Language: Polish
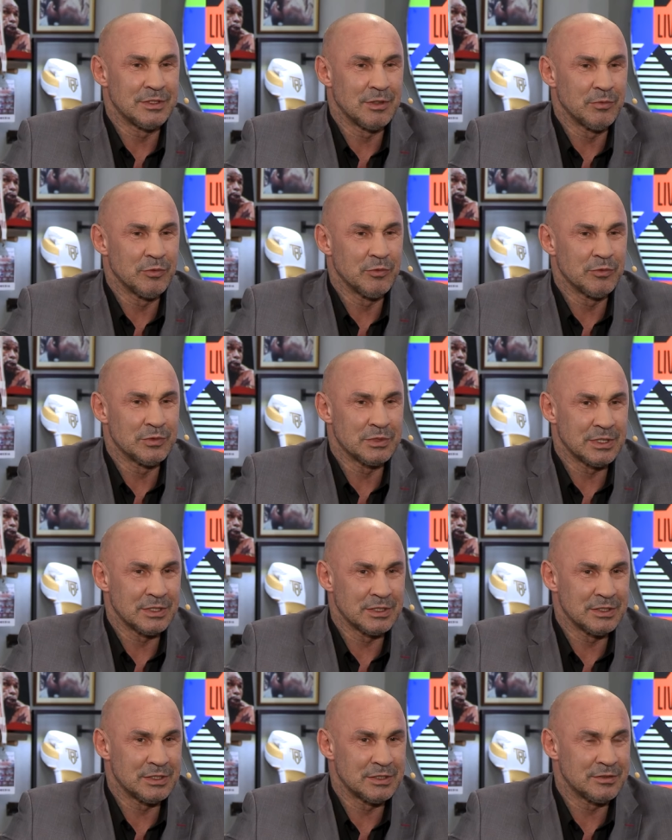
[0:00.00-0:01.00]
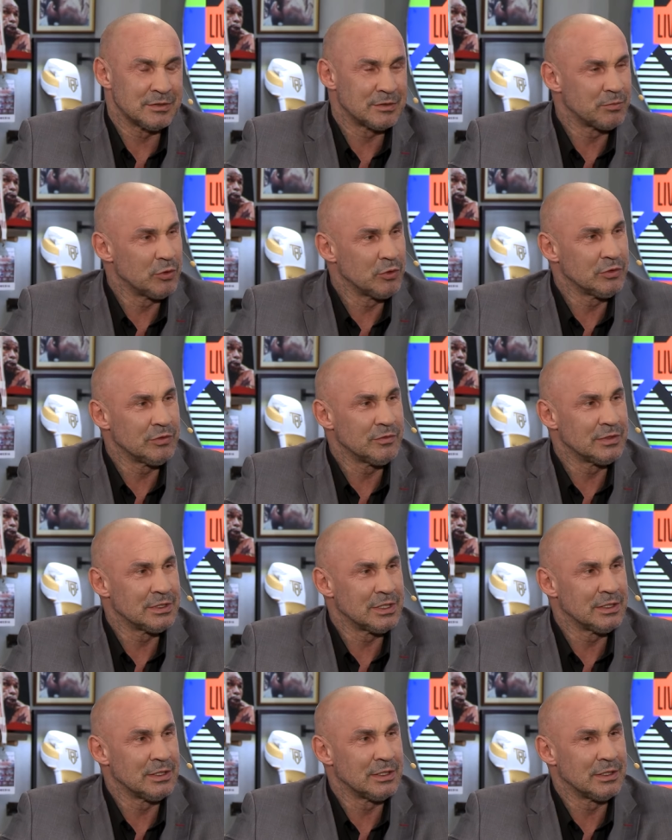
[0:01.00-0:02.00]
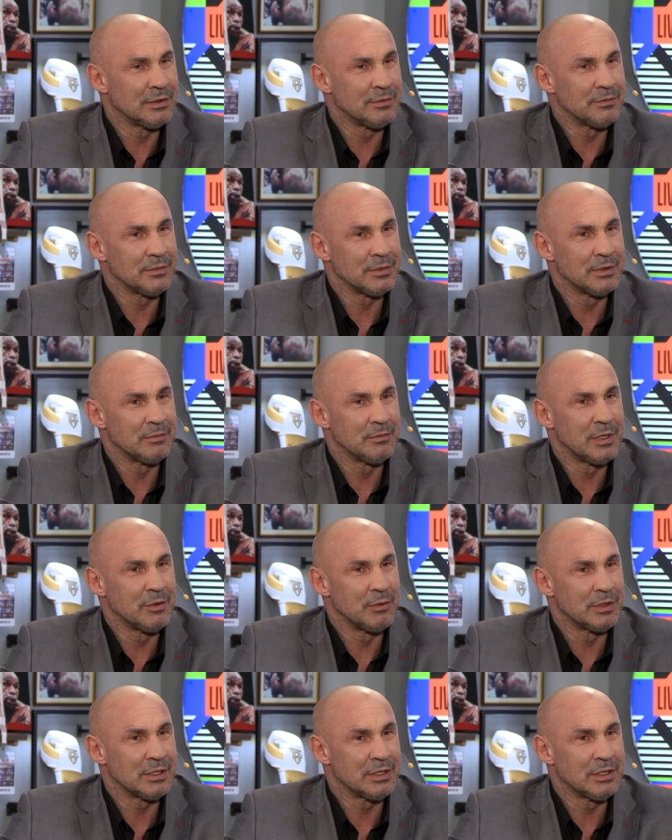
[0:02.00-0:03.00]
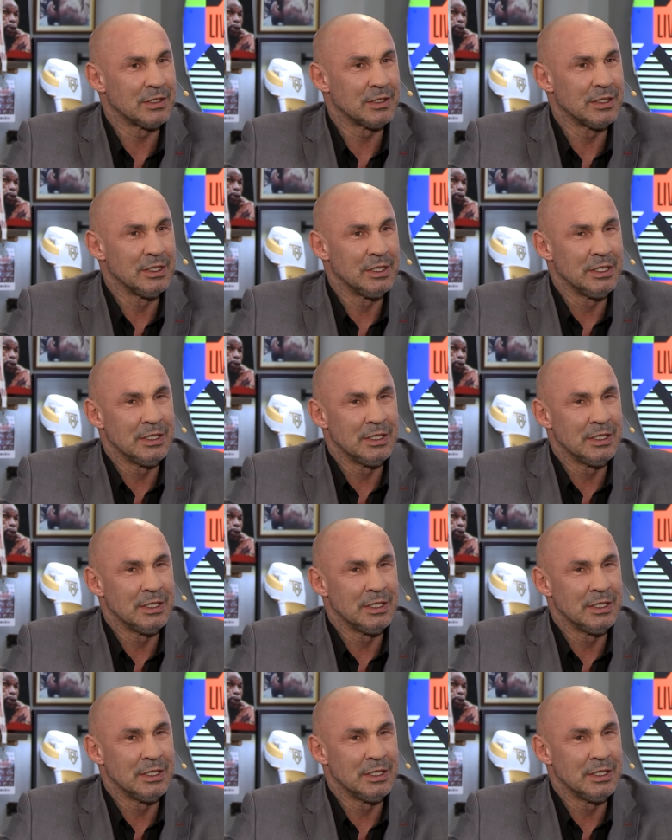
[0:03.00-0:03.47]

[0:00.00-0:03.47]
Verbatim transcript: to był z, taki, z punktu widzenia Mayweathera